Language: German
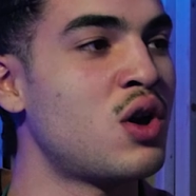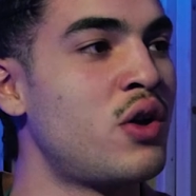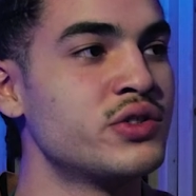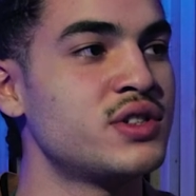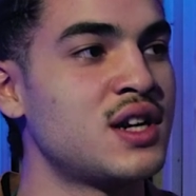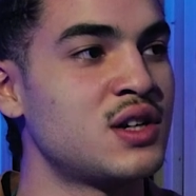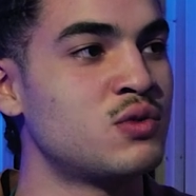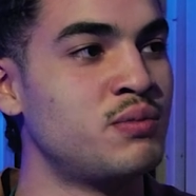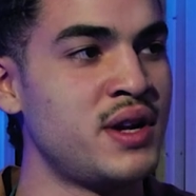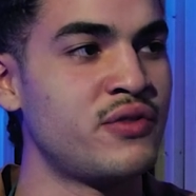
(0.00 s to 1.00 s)
du nach Hause, dann
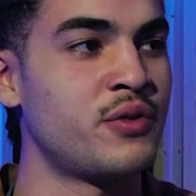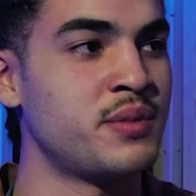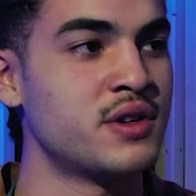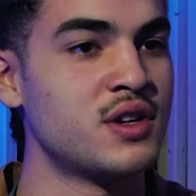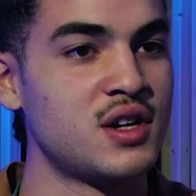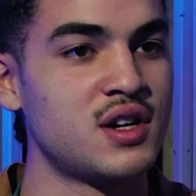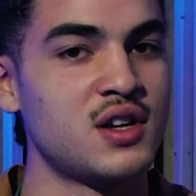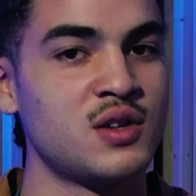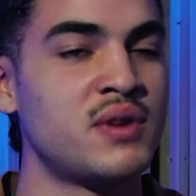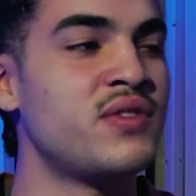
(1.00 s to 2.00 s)
hast du ein Bild von mir. Mhm.
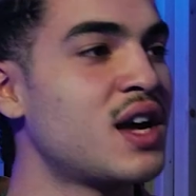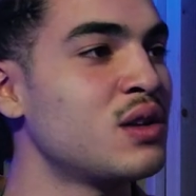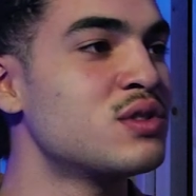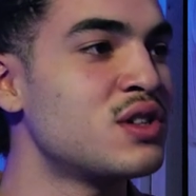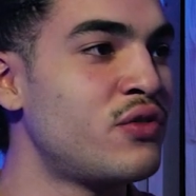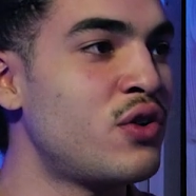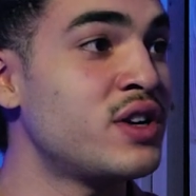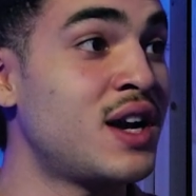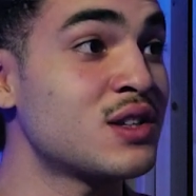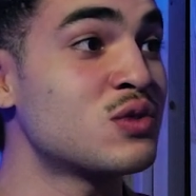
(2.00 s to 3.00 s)
Ich meine, wir kannten uns
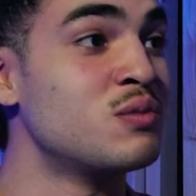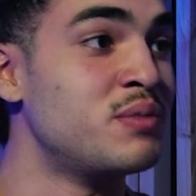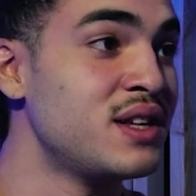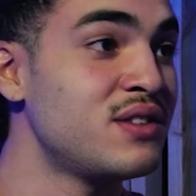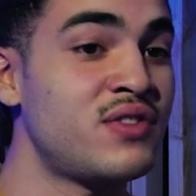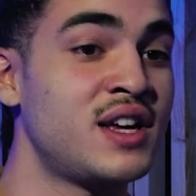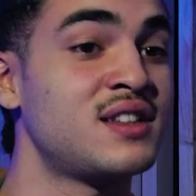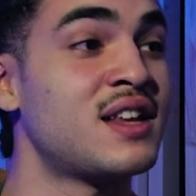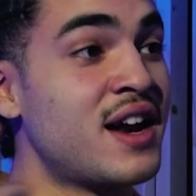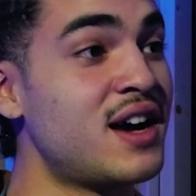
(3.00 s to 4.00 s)
davor, da hattest du ein Bild,
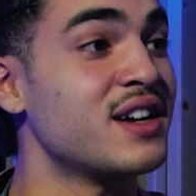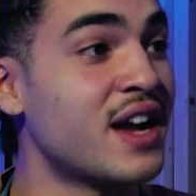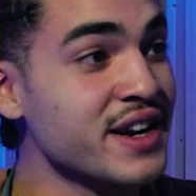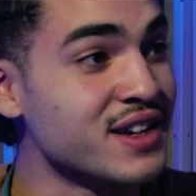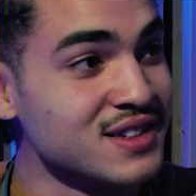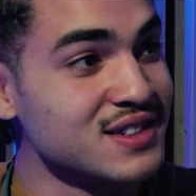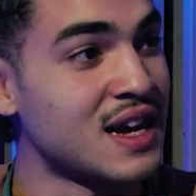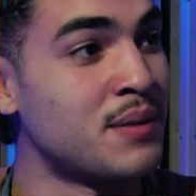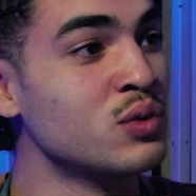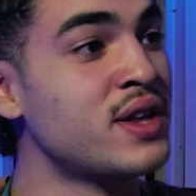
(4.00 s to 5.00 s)
vielleicht danach ein anderes.
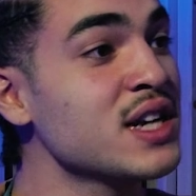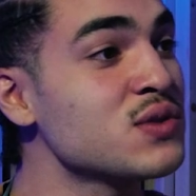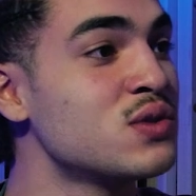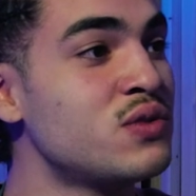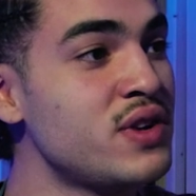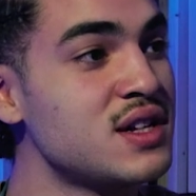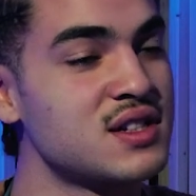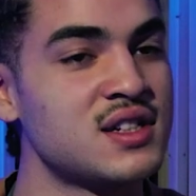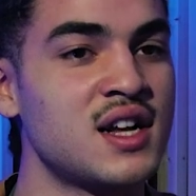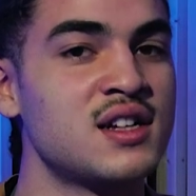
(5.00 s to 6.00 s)
Ja, aber du denkst, was du
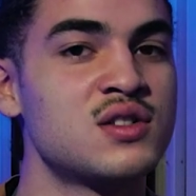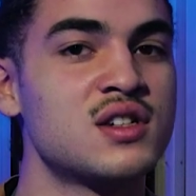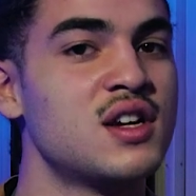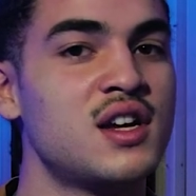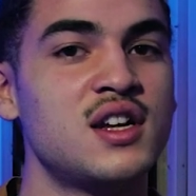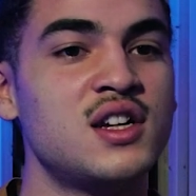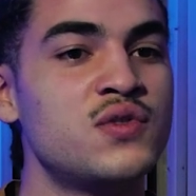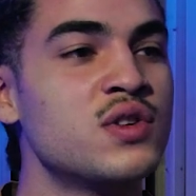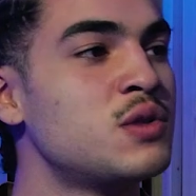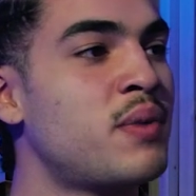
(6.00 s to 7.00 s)
willst. Ich mhm. kann das
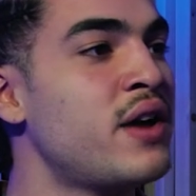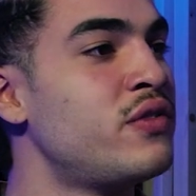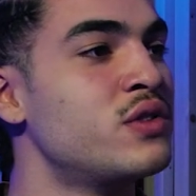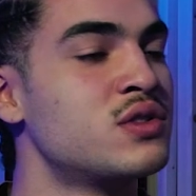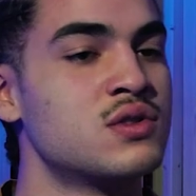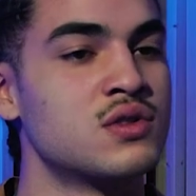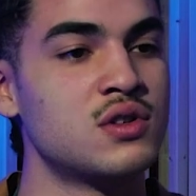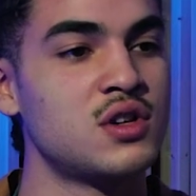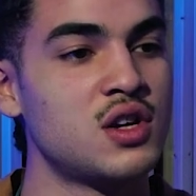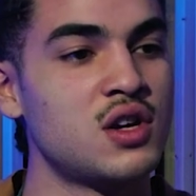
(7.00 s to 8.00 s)
nicht wirklich beeinflussen. Ja. So.
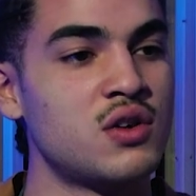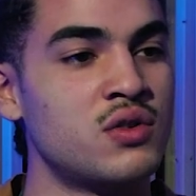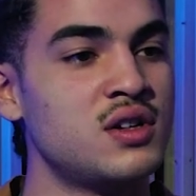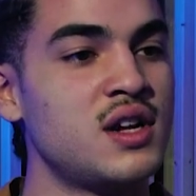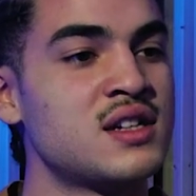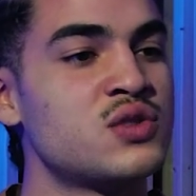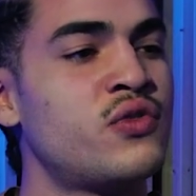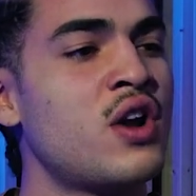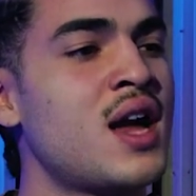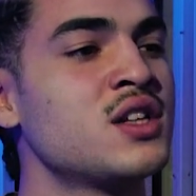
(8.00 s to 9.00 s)
Und es ist
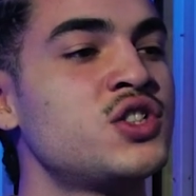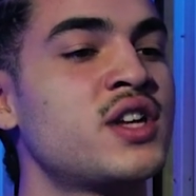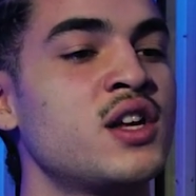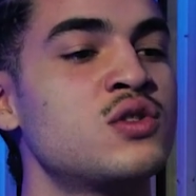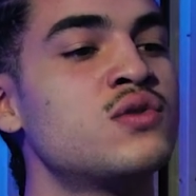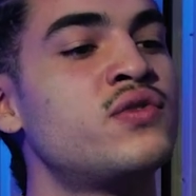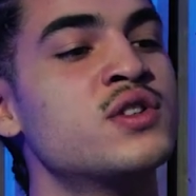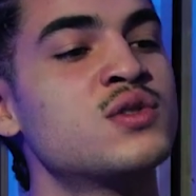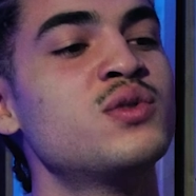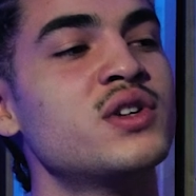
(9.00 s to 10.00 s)
voll anstrengend zu
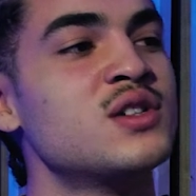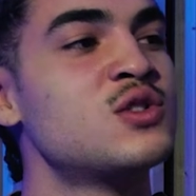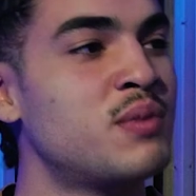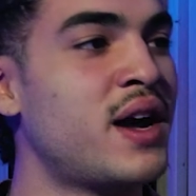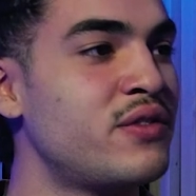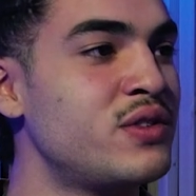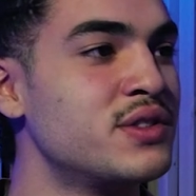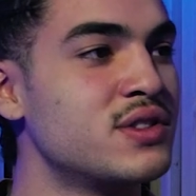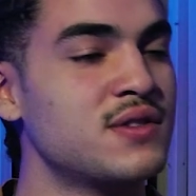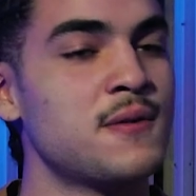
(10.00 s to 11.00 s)
versuchen, es zu
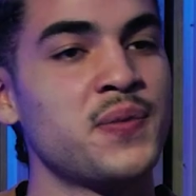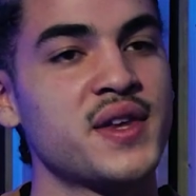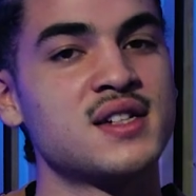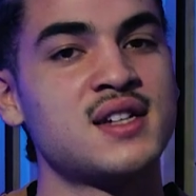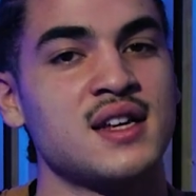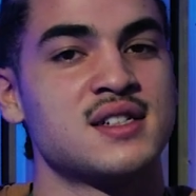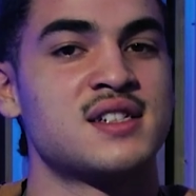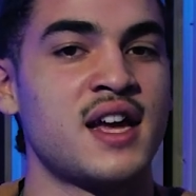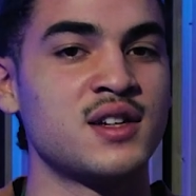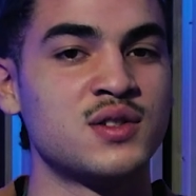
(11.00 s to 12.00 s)
beeinflussen. Das heißt,
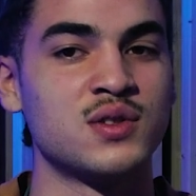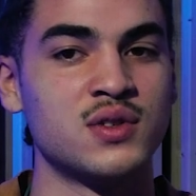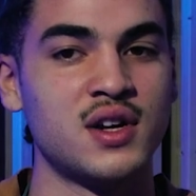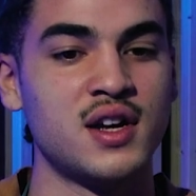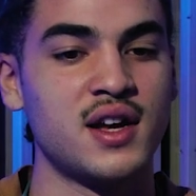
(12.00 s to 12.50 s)
es ist eigentlich so,